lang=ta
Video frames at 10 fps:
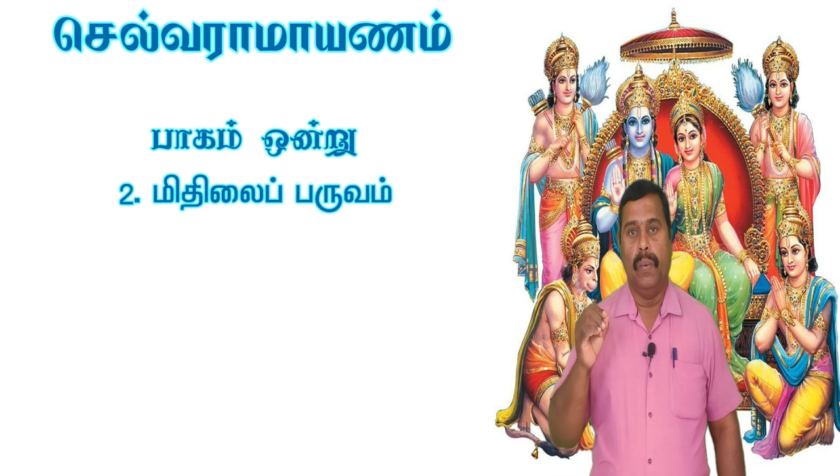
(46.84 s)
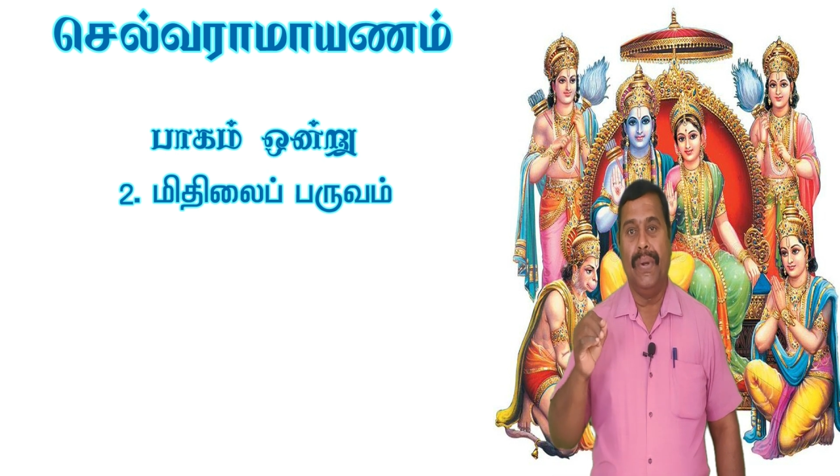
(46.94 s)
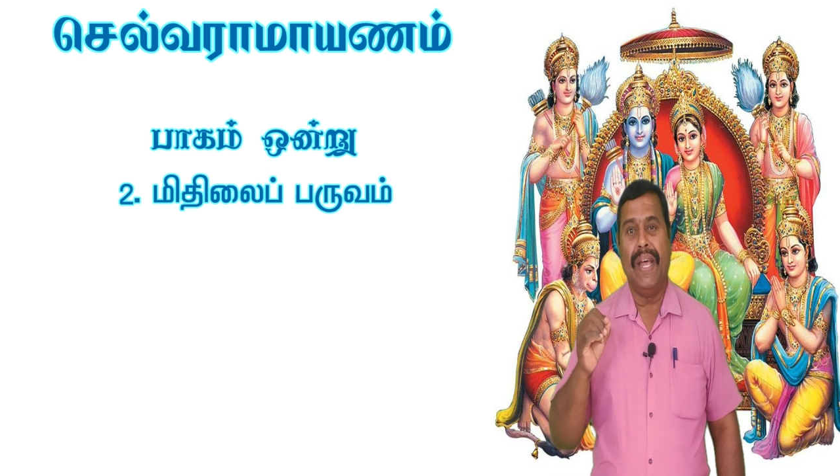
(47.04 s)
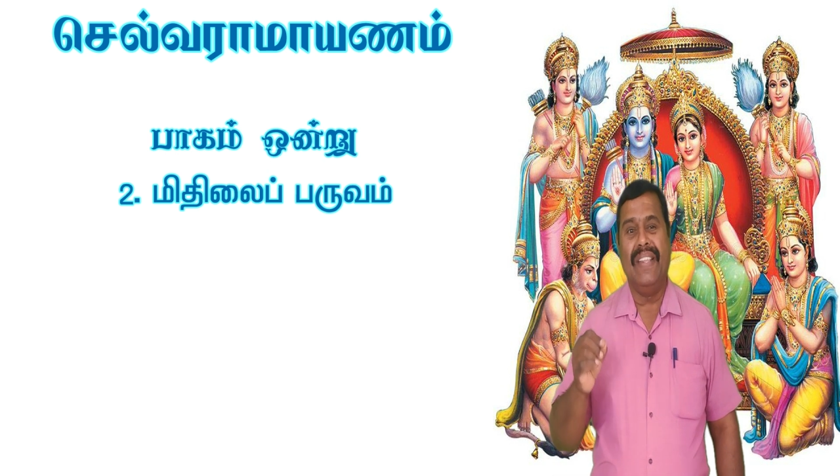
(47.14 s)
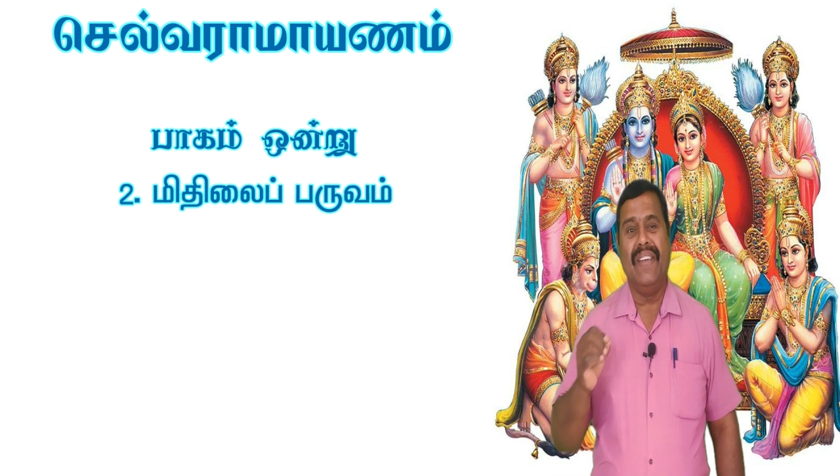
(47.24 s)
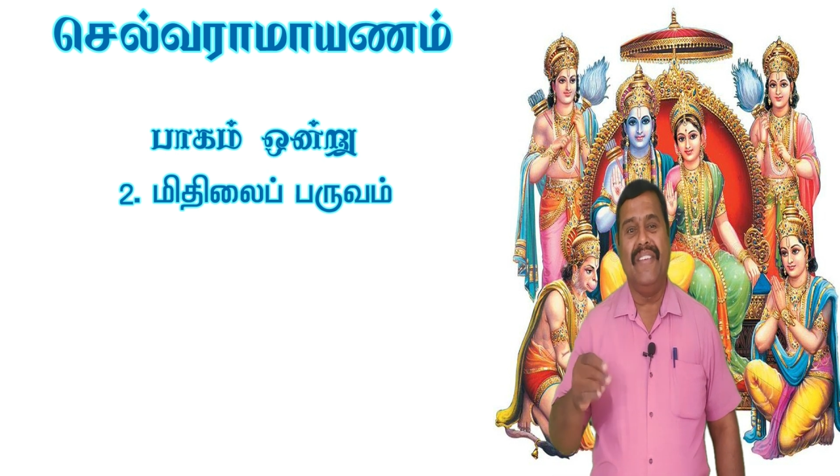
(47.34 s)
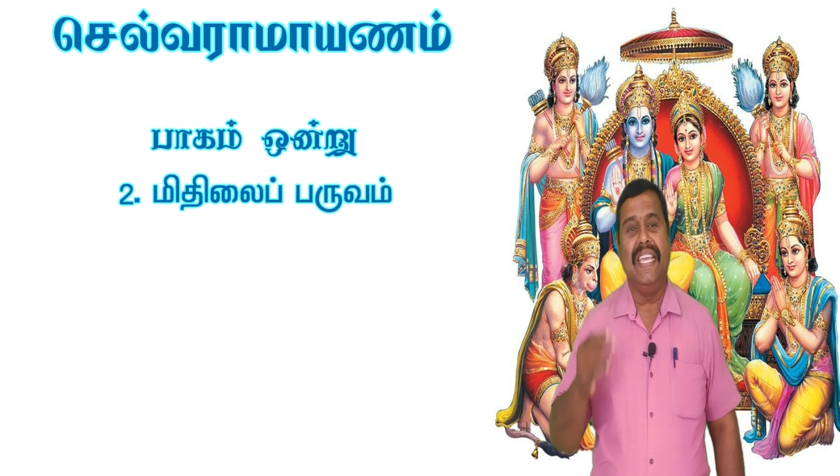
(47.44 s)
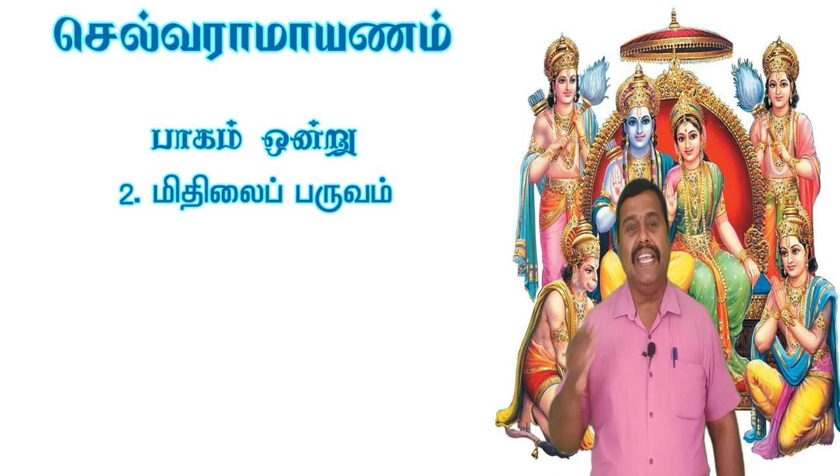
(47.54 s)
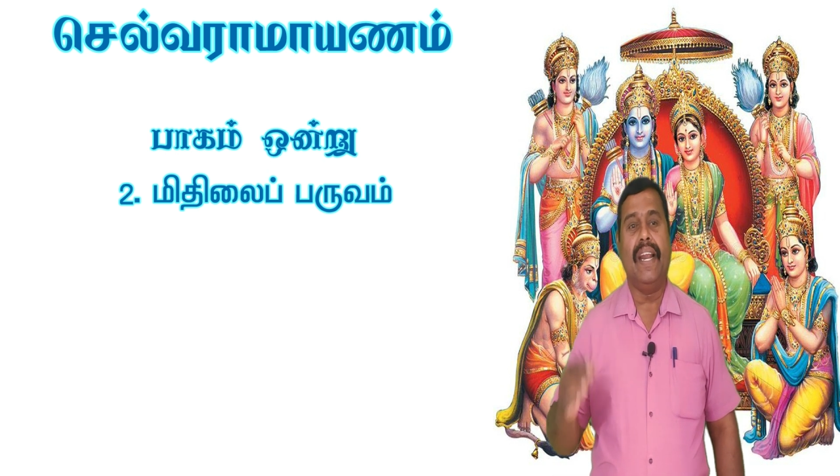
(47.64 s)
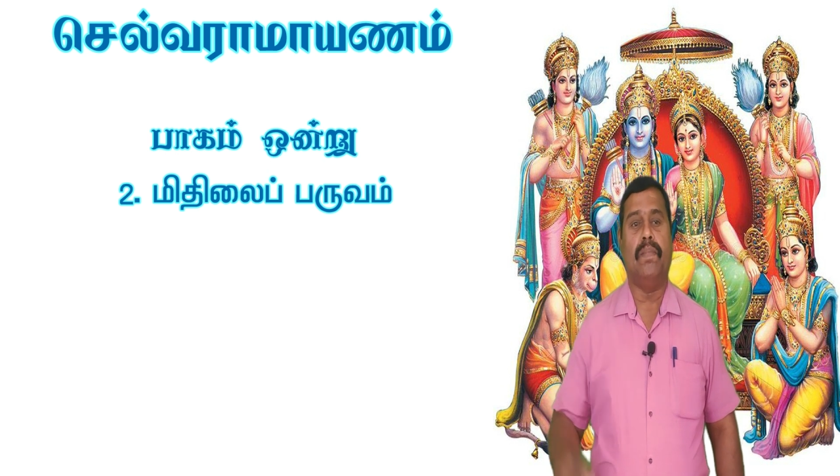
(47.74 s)
உனது
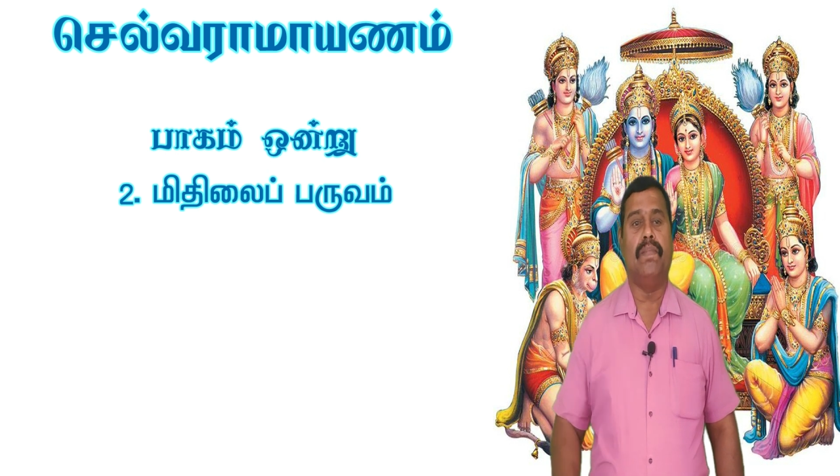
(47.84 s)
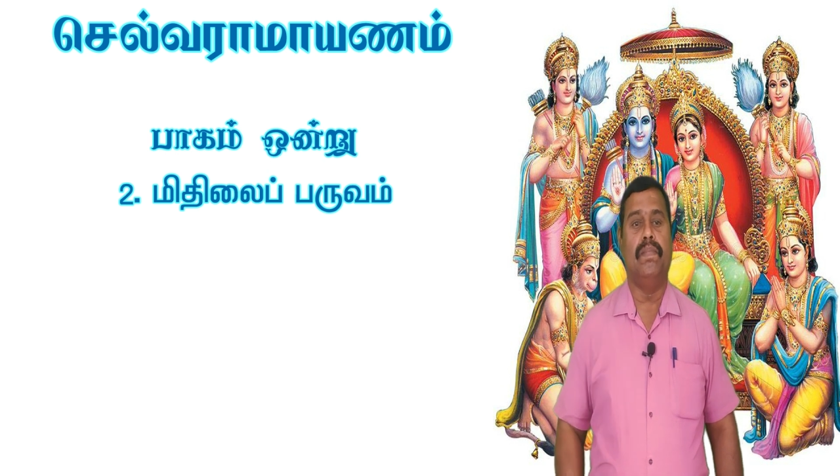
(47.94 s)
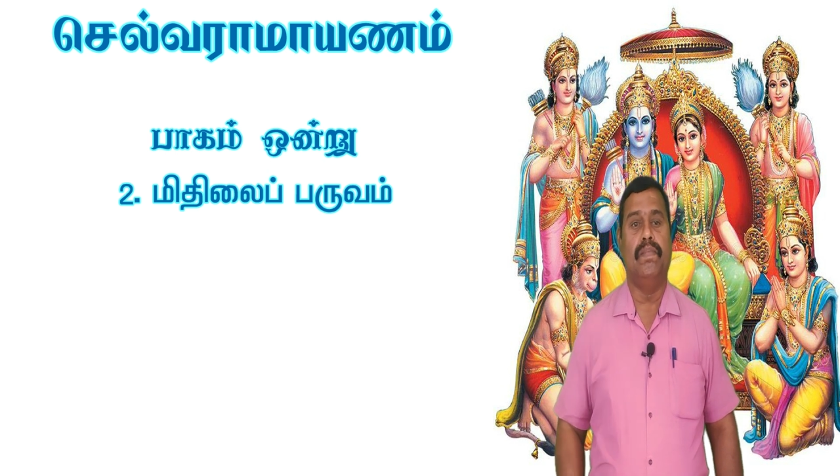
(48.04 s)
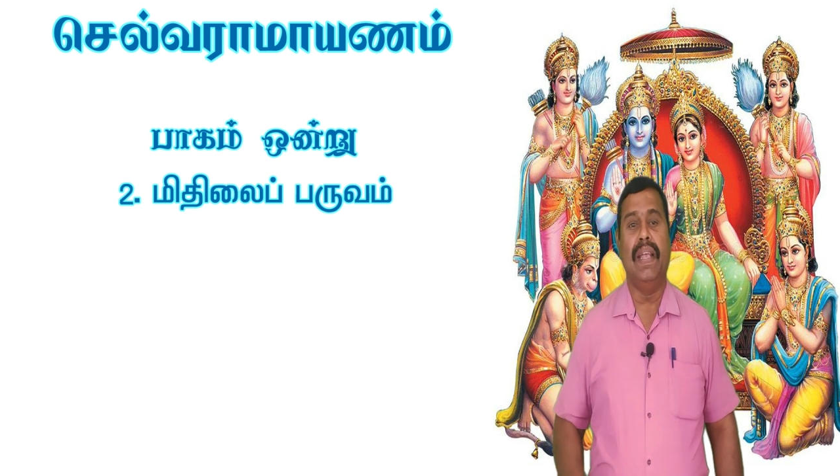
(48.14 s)
வீரம்